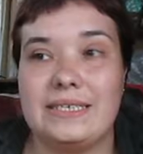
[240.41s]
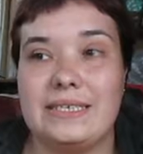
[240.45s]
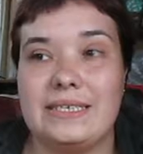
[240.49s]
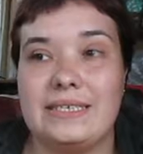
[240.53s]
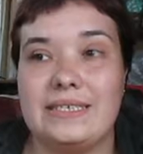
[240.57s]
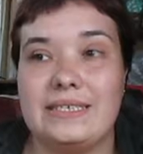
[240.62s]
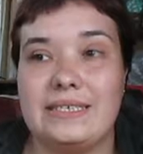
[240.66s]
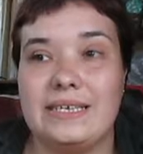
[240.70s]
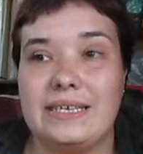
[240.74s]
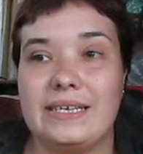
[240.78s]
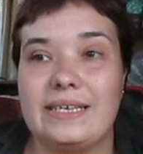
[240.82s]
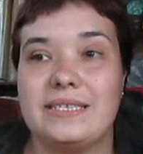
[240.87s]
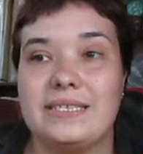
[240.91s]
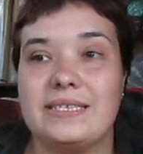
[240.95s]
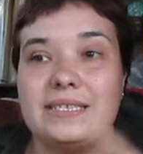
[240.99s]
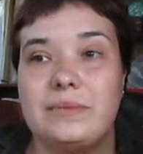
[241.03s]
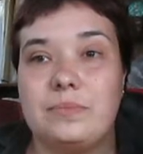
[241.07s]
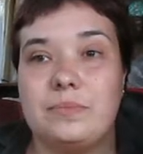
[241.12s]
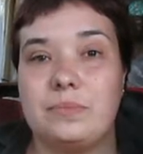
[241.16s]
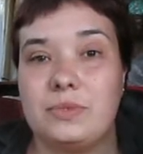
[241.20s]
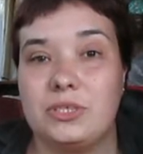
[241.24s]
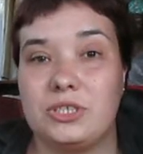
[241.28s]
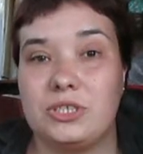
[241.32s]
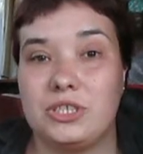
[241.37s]
интересно,
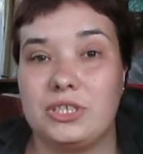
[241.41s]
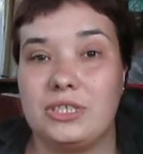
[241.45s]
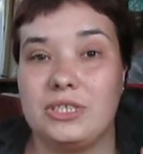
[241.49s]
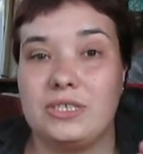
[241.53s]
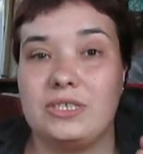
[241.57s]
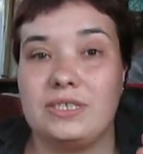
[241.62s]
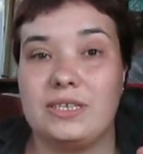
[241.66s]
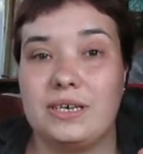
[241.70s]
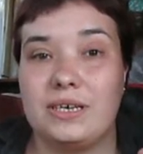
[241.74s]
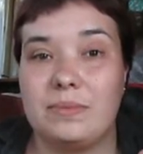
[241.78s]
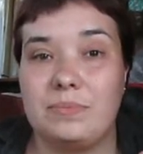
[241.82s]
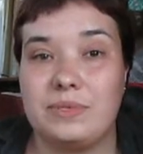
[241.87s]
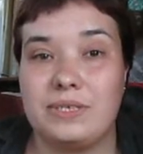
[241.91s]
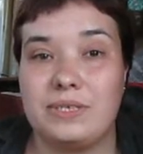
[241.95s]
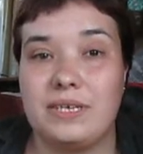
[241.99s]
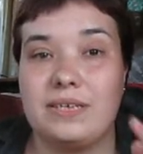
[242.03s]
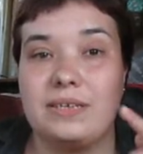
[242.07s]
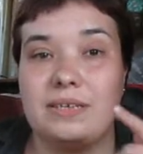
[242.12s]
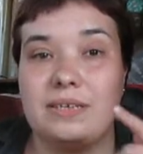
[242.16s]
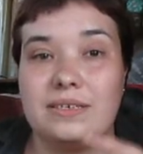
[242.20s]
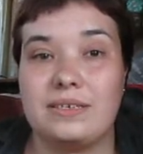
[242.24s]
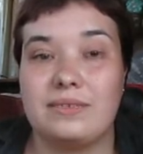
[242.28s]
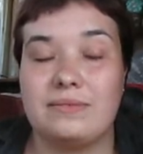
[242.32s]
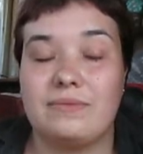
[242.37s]
пишите,
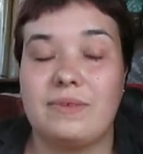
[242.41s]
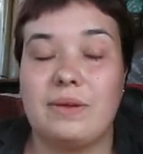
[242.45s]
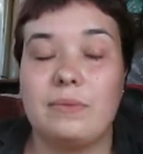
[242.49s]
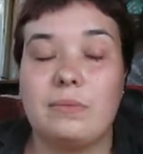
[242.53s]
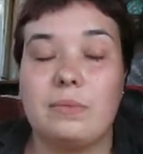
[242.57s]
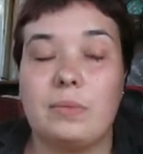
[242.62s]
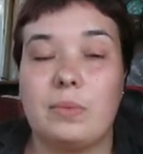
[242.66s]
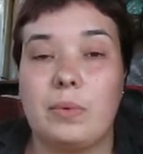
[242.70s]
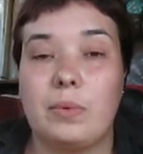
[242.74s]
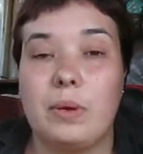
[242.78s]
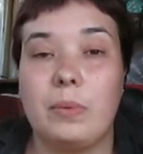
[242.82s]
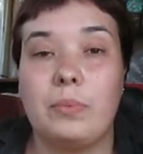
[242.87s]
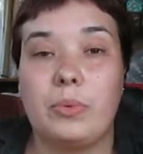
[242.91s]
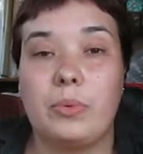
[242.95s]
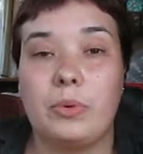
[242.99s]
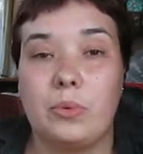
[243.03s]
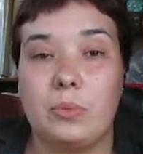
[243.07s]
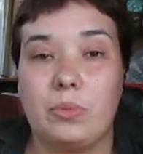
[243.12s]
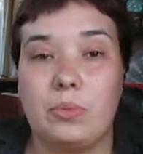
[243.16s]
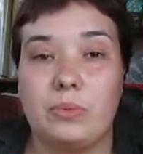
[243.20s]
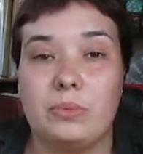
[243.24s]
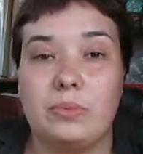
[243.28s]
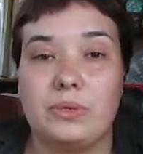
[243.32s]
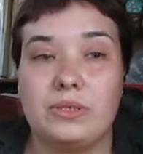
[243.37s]
обязательно с вами
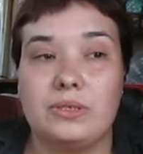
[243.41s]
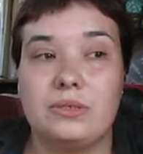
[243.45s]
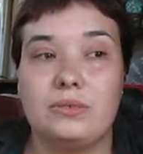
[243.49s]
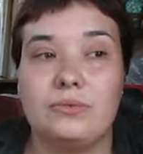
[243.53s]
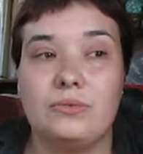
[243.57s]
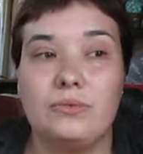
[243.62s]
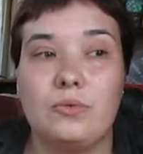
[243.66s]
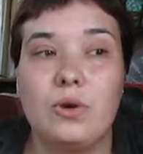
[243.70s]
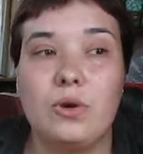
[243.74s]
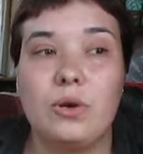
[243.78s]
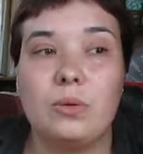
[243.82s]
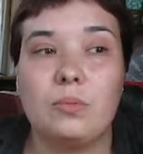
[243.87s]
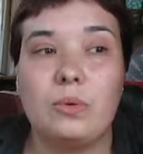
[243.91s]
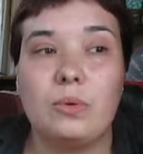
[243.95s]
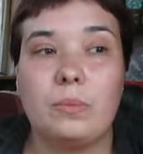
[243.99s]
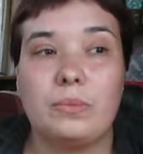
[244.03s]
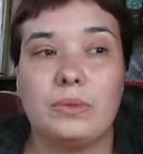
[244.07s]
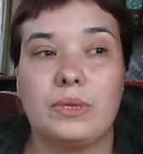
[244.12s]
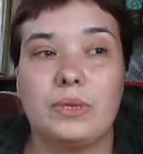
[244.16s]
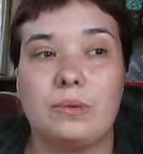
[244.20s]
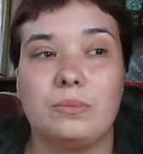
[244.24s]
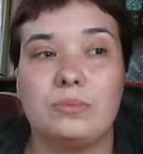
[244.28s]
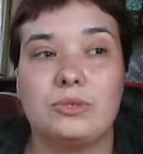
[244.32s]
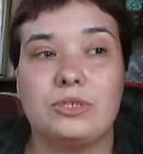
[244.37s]
попробуем эту форму,
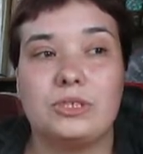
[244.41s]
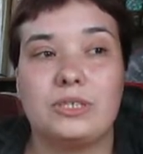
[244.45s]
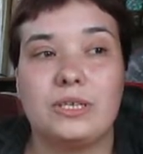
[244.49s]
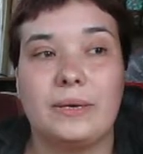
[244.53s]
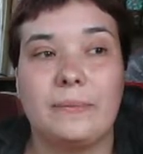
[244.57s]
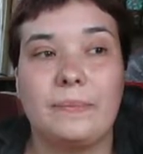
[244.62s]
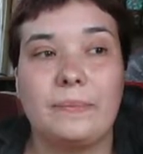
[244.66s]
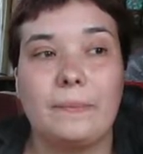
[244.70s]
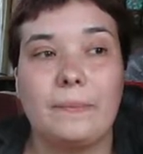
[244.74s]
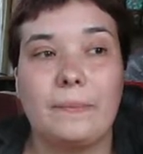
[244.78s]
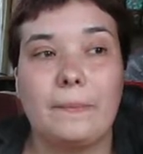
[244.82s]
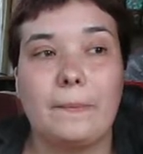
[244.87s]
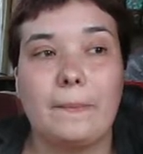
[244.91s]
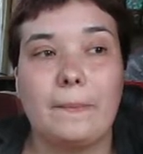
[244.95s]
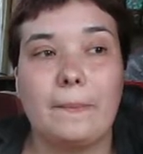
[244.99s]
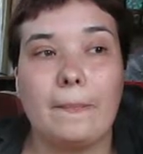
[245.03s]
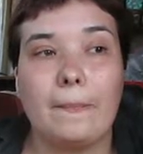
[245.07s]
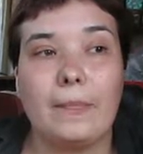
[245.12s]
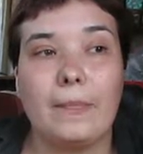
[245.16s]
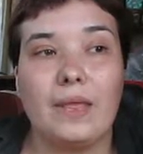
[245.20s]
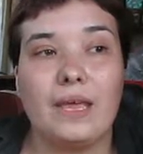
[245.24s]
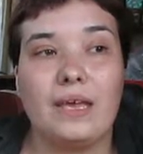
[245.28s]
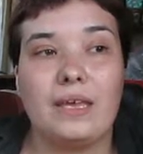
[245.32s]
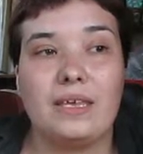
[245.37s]
потому что
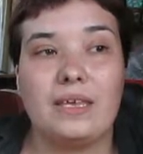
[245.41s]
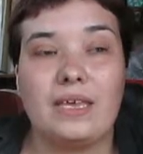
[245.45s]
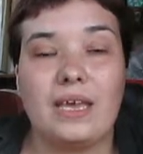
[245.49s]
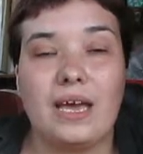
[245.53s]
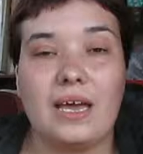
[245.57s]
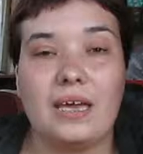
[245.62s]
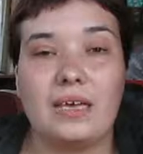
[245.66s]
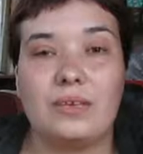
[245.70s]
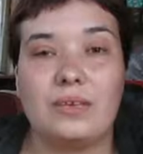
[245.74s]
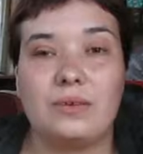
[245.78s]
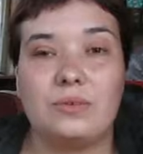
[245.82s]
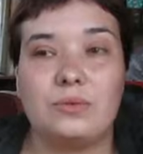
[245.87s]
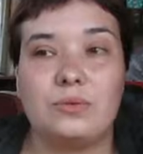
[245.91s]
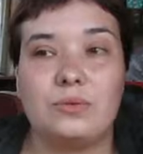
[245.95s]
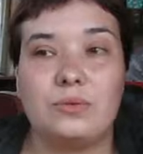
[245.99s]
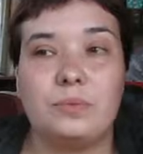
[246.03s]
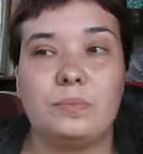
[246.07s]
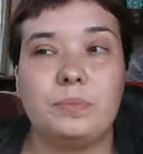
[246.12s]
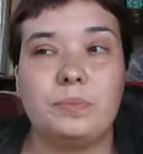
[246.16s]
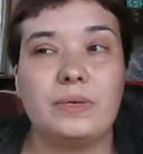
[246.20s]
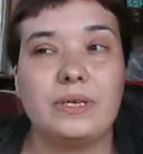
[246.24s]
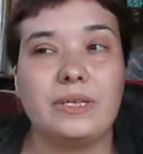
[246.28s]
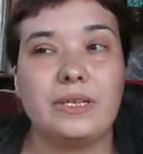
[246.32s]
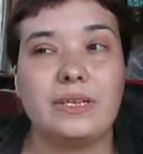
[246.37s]
я ее
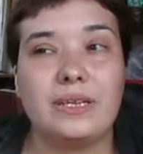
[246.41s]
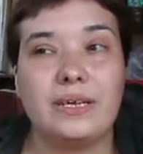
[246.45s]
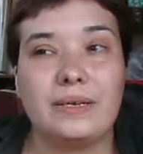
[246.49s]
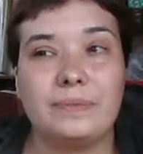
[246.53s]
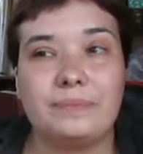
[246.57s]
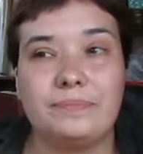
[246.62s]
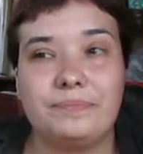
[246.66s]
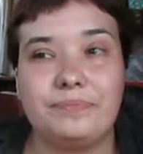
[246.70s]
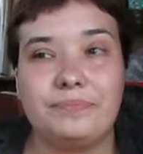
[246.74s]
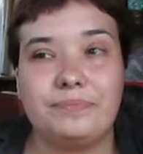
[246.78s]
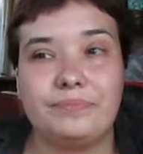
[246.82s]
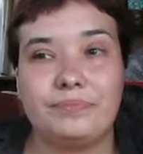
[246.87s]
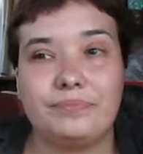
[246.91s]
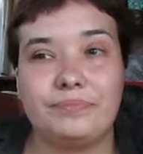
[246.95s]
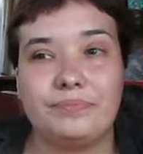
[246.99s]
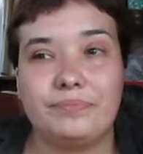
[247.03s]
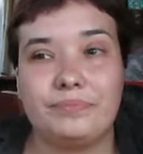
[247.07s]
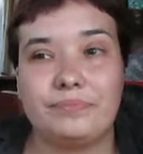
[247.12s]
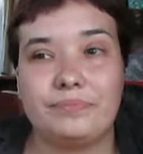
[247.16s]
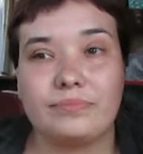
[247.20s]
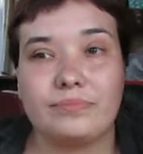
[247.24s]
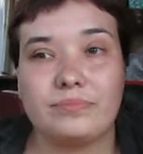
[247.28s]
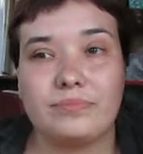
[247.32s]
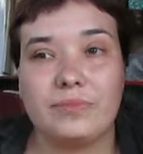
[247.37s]
купила
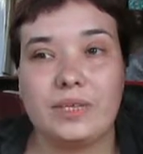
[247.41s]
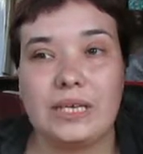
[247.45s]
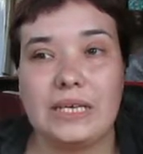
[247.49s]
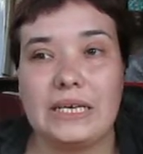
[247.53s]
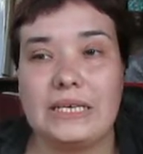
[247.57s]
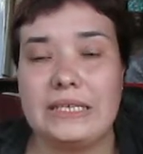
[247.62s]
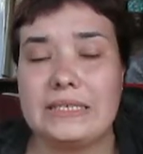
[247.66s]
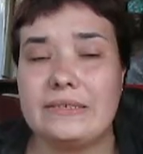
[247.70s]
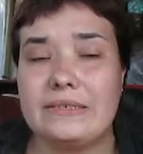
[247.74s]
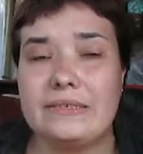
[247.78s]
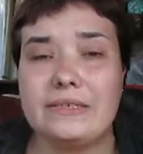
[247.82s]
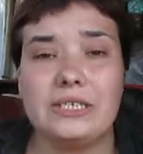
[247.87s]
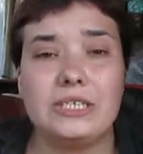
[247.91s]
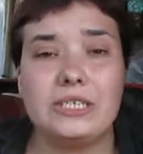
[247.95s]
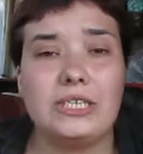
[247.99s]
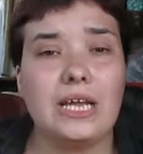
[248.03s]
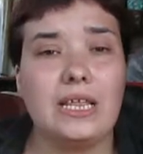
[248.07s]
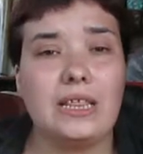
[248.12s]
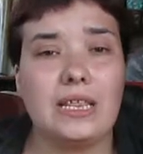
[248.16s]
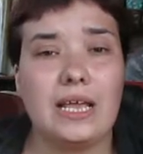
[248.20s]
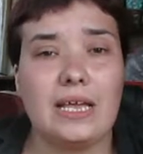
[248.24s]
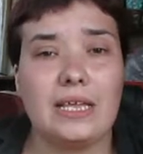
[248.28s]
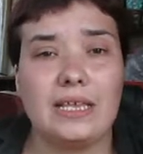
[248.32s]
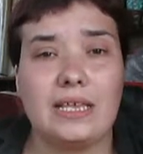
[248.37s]
и
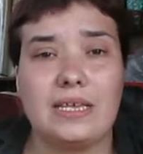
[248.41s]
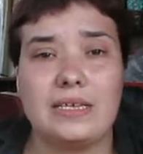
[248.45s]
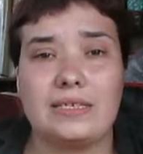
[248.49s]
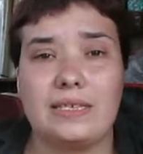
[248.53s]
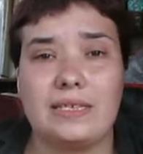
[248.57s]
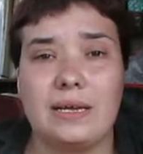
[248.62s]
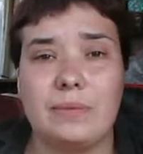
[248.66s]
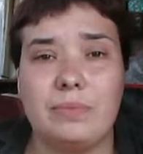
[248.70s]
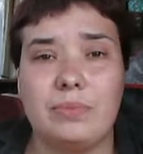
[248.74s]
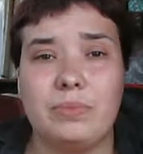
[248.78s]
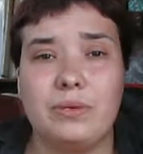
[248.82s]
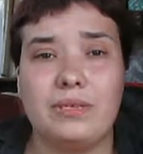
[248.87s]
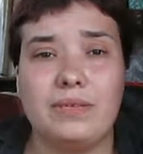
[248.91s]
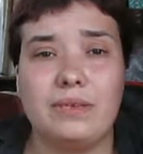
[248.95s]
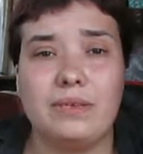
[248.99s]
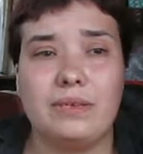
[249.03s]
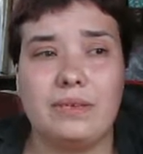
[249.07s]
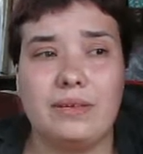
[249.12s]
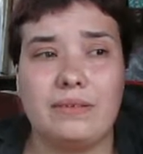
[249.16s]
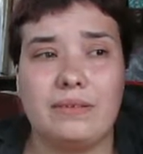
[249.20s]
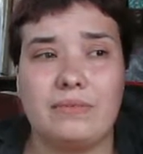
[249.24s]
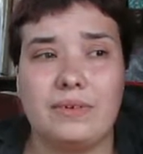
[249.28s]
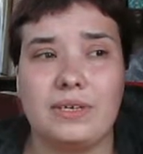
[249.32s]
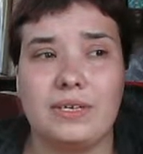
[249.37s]
совершенно о ней забыла,
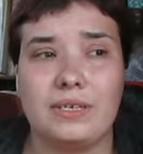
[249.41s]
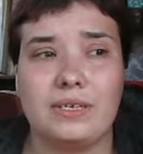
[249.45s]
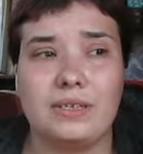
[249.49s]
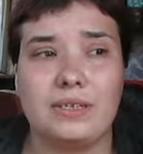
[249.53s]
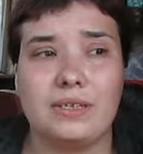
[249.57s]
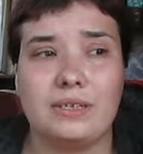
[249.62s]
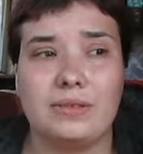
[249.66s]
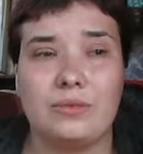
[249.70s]
наверное.